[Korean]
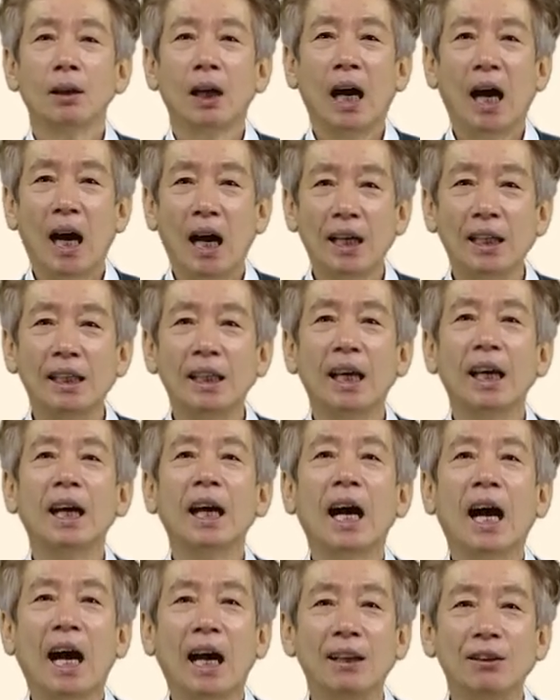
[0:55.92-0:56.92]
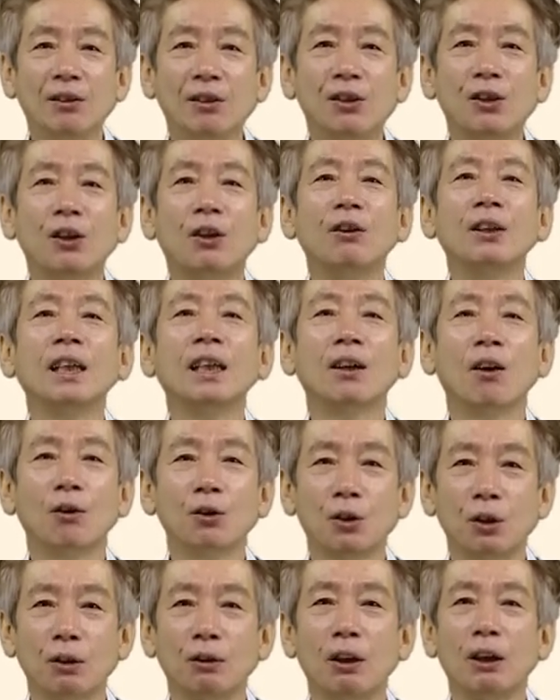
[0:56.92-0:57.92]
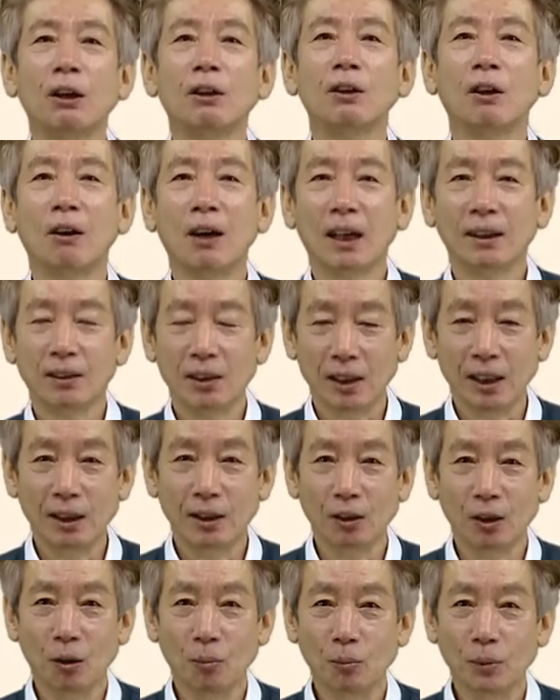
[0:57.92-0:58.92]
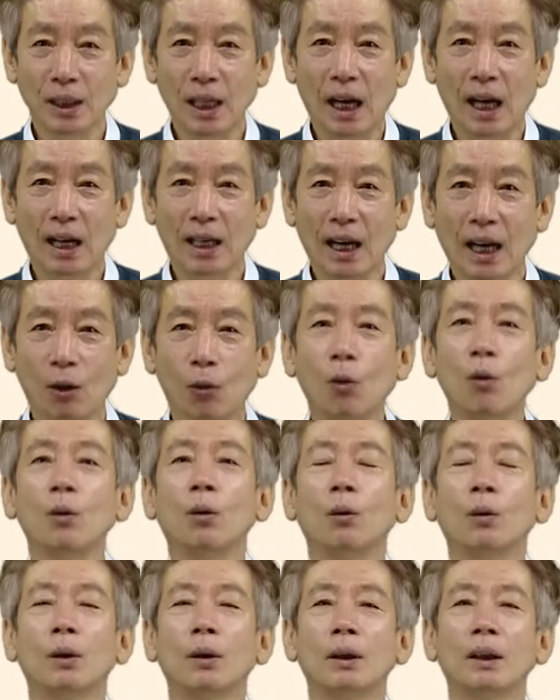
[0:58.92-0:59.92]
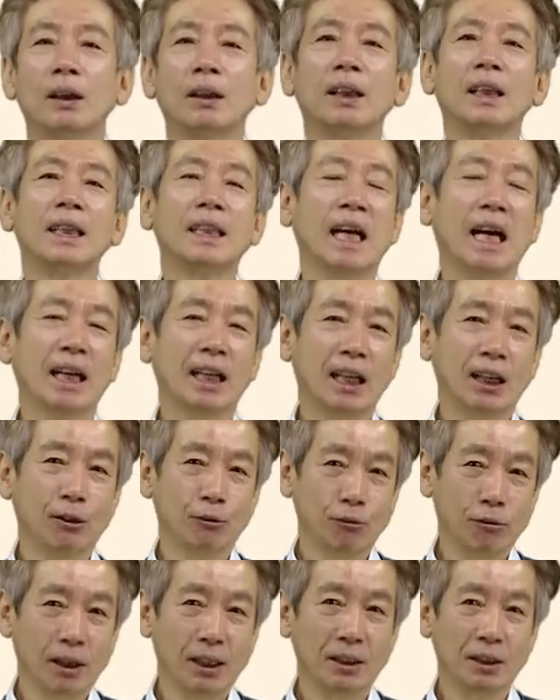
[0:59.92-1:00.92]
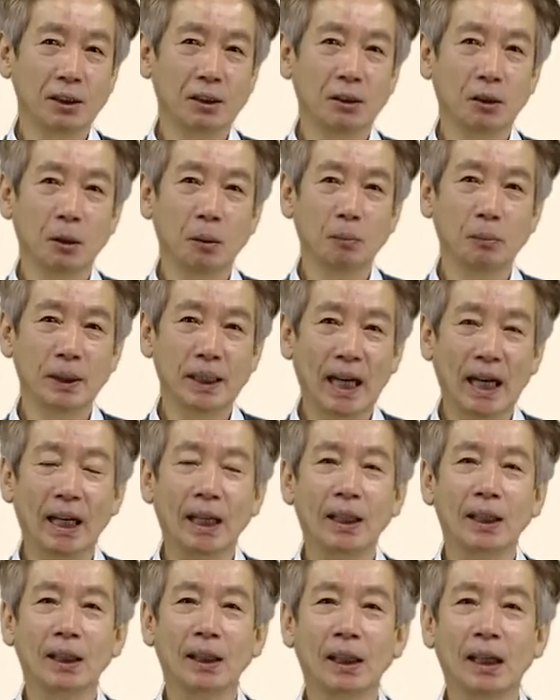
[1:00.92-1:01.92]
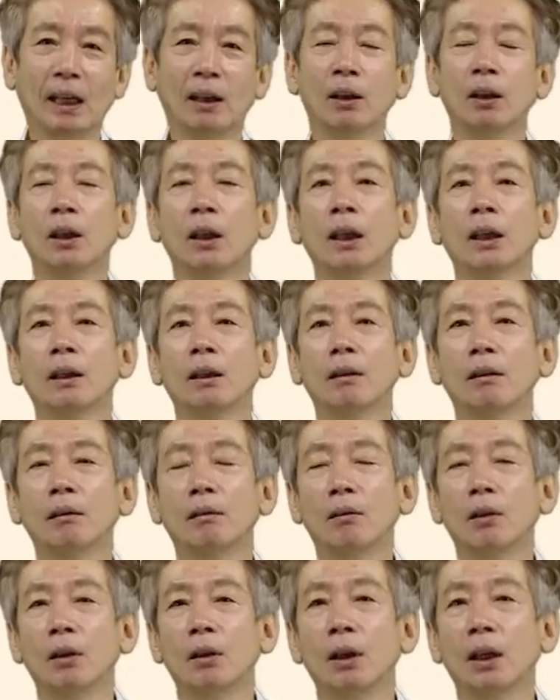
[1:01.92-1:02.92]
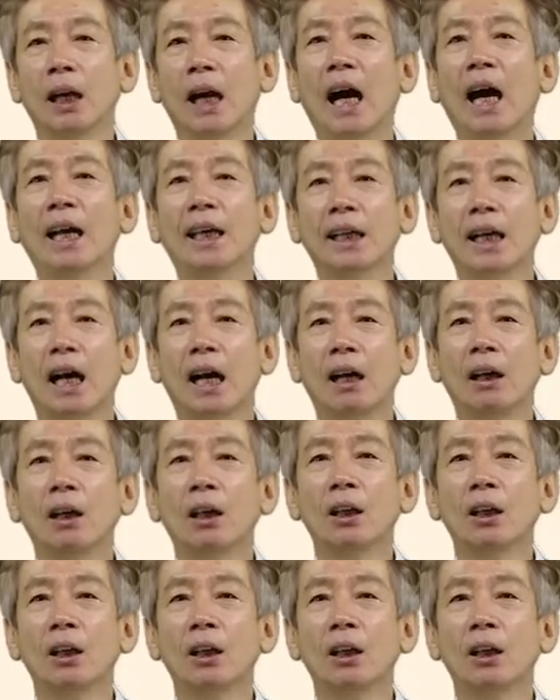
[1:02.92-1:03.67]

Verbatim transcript: 아이의 안전이 걱정되어 연락드리는 겁니다라고 이렇게 양해를 구하시는 겁니다. 그러니까 예, 아이가